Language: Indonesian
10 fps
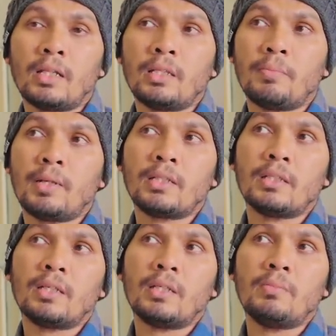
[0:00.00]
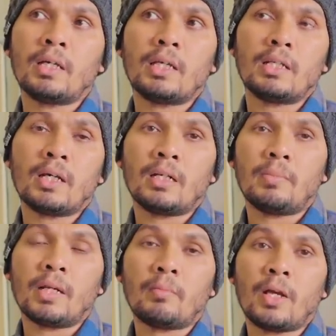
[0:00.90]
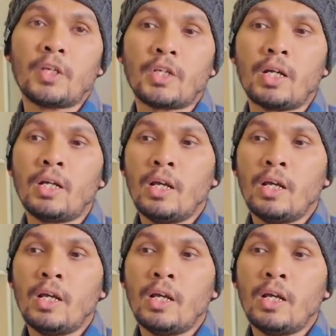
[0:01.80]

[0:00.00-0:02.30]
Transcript: Nanti pas kita dibangkitkan di padang mahsyar,